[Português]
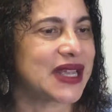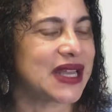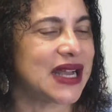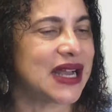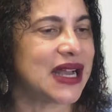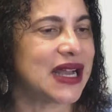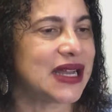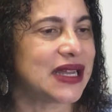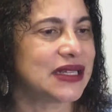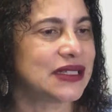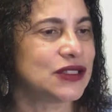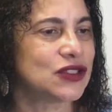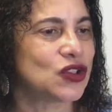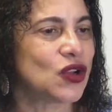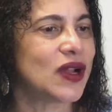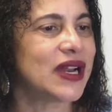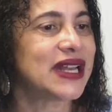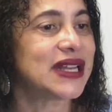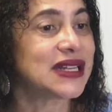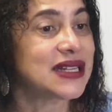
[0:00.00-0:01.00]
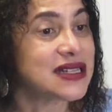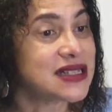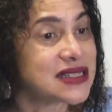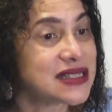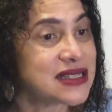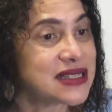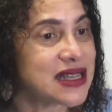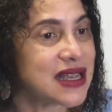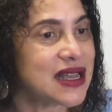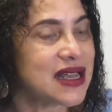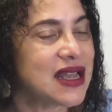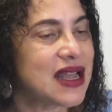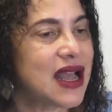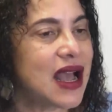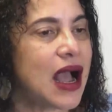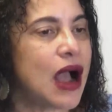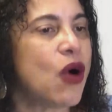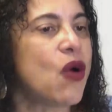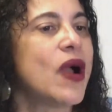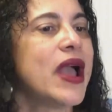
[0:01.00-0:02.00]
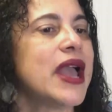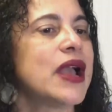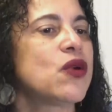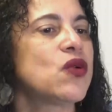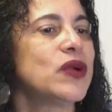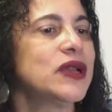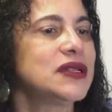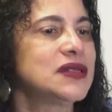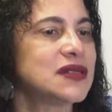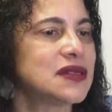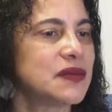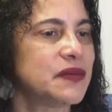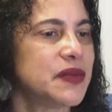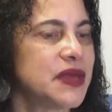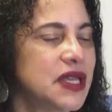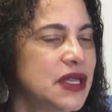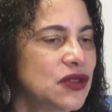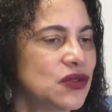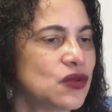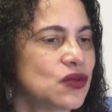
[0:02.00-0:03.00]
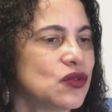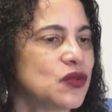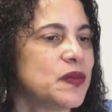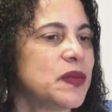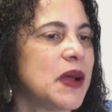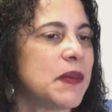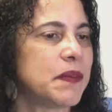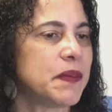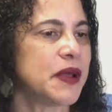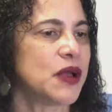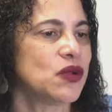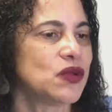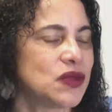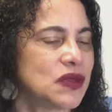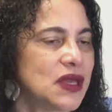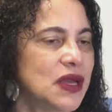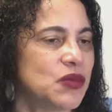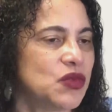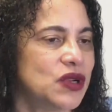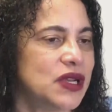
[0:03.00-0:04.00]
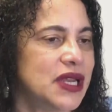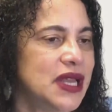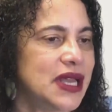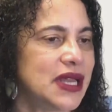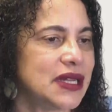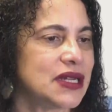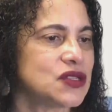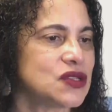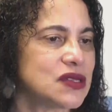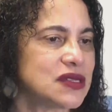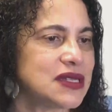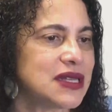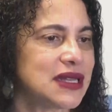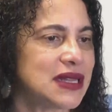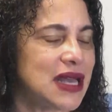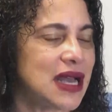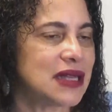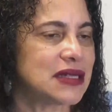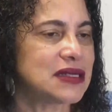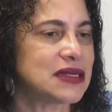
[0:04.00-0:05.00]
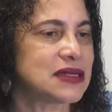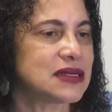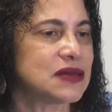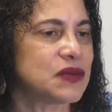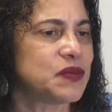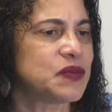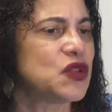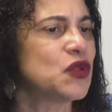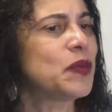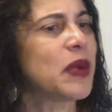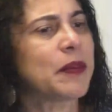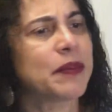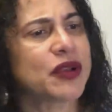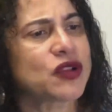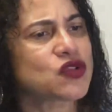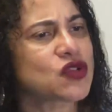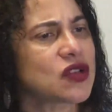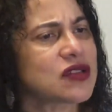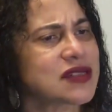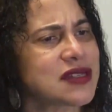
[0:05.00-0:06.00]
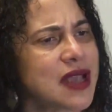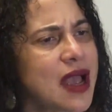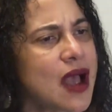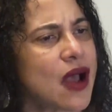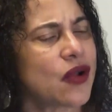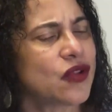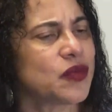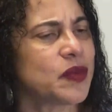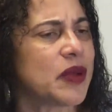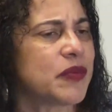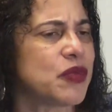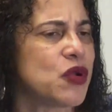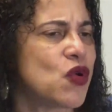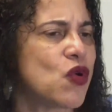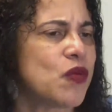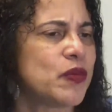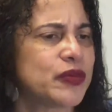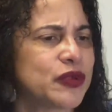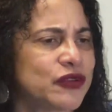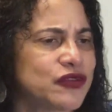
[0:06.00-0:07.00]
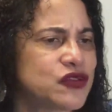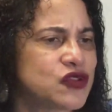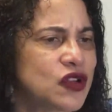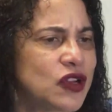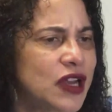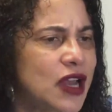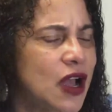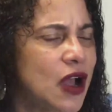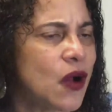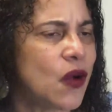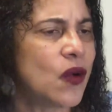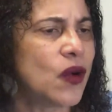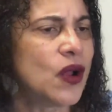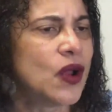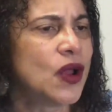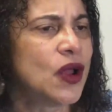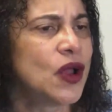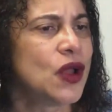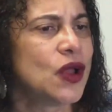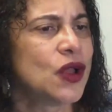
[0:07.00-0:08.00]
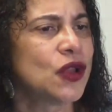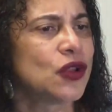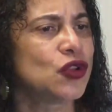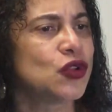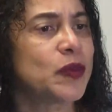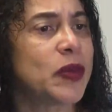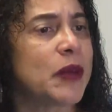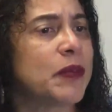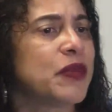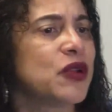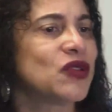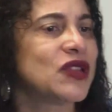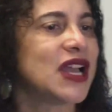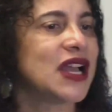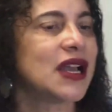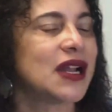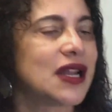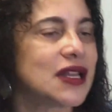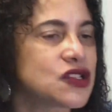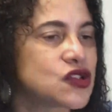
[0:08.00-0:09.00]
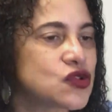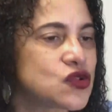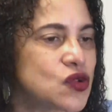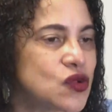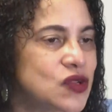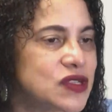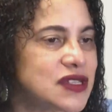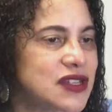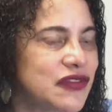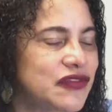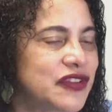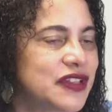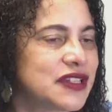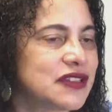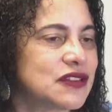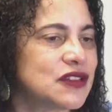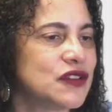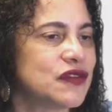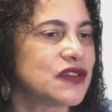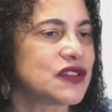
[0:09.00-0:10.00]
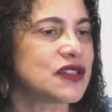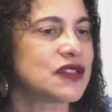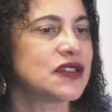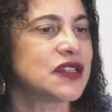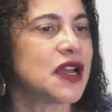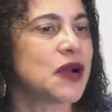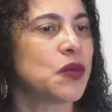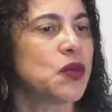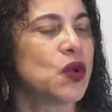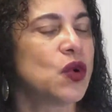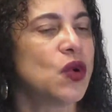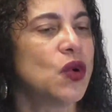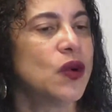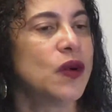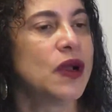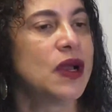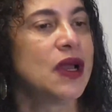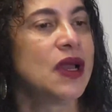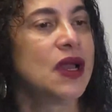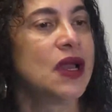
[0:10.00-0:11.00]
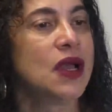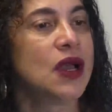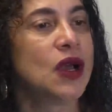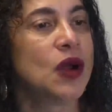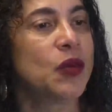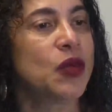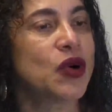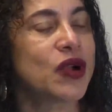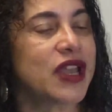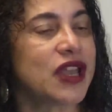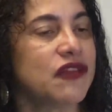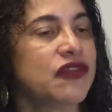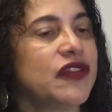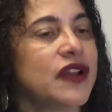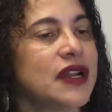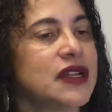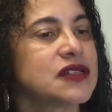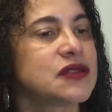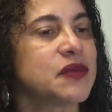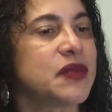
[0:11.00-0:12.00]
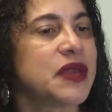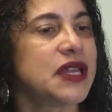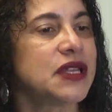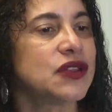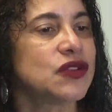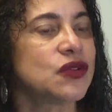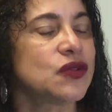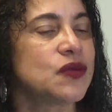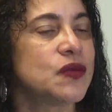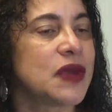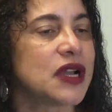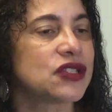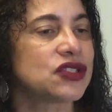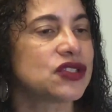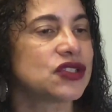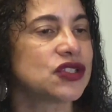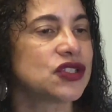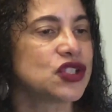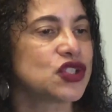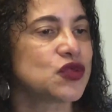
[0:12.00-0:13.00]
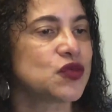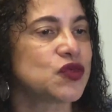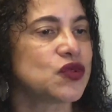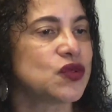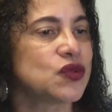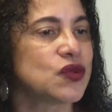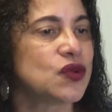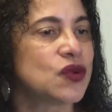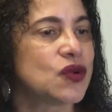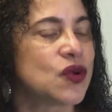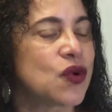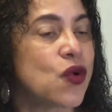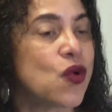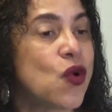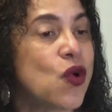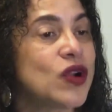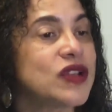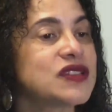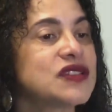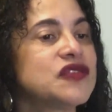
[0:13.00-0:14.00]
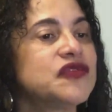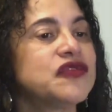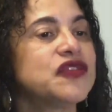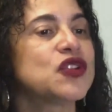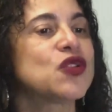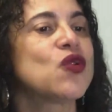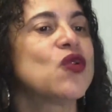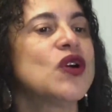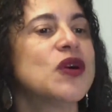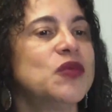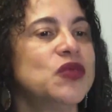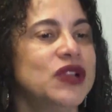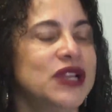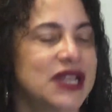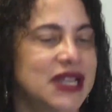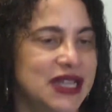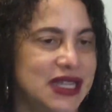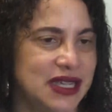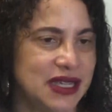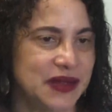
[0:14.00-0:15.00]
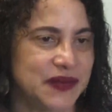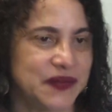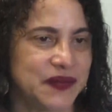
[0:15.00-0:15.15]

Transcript: a intolerância ao reconhecimento do papel da mulher na sociedade, do papel social, do papel como profissional, do papel nas relações afetivas e de amor, porque infelizmente o machismo coisificou a mulher.